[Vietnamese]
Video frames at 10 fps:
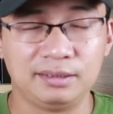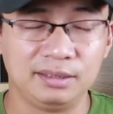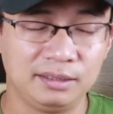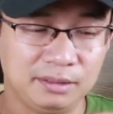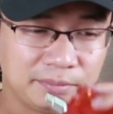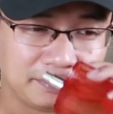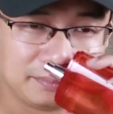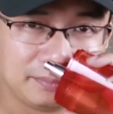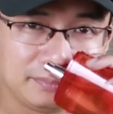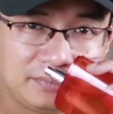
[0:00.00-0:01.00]
Thì
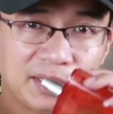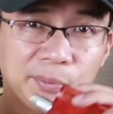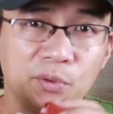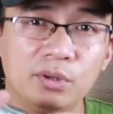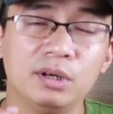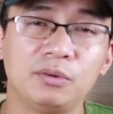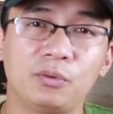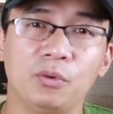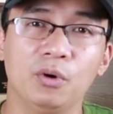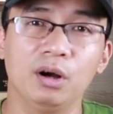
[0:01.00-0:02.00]
cái mùi hương
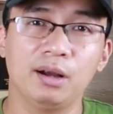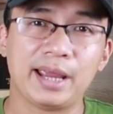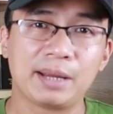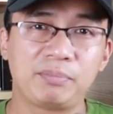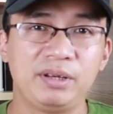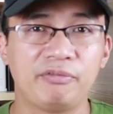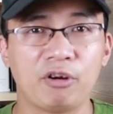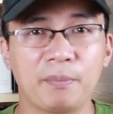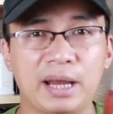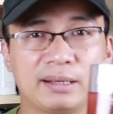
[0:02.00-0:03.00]
của Happy
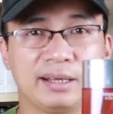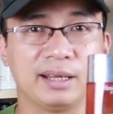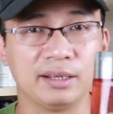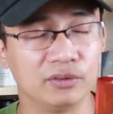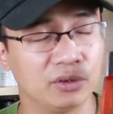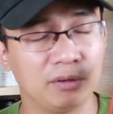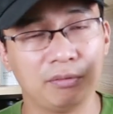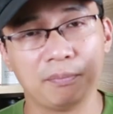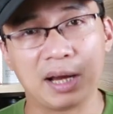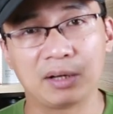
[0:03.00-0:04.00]
for Men này nó
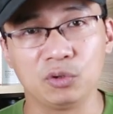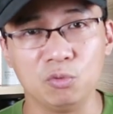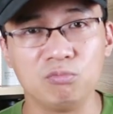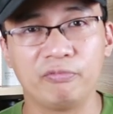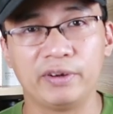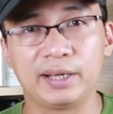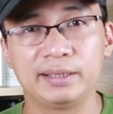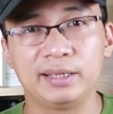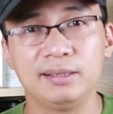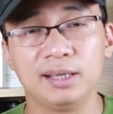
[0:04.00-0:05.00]
mang đúng với
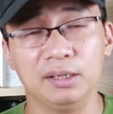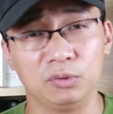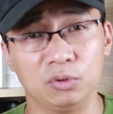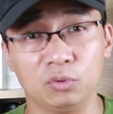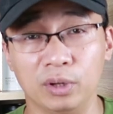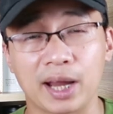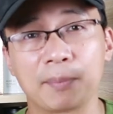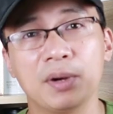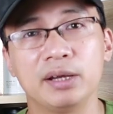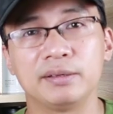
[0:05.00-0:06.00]
cái tinh thần của tuổi
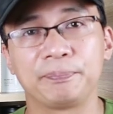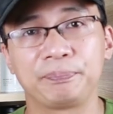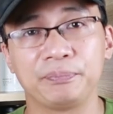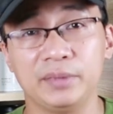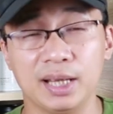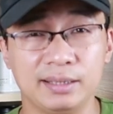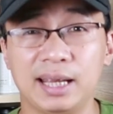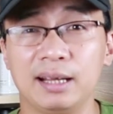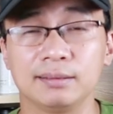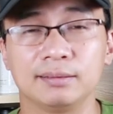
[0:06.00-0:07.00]
20, nhẹ
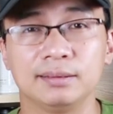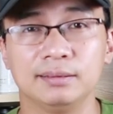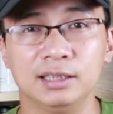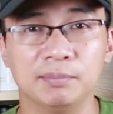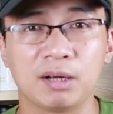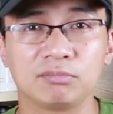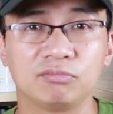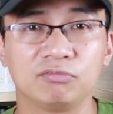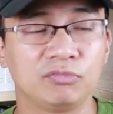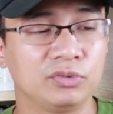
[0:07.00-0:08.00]
nhàng, thơ mộng.
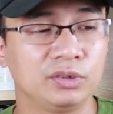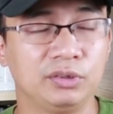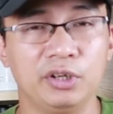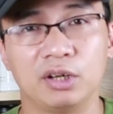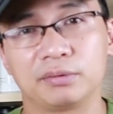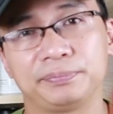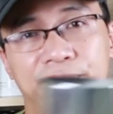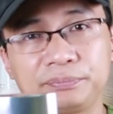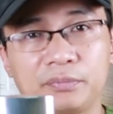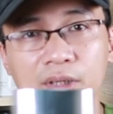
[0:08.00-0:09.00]
Đó,
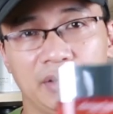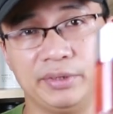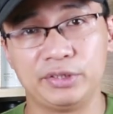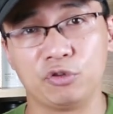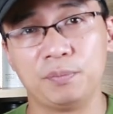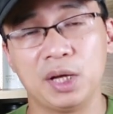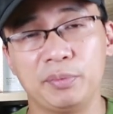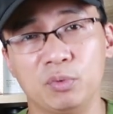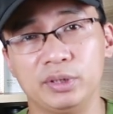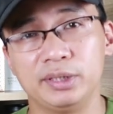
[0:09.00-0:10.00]
ở vị trí số 10
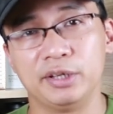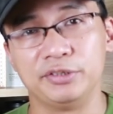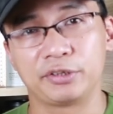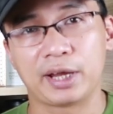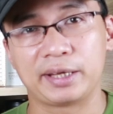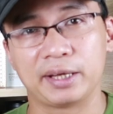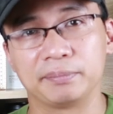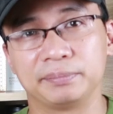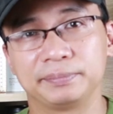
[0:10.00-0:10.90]
mình muốn giới thiệu cho các anh em.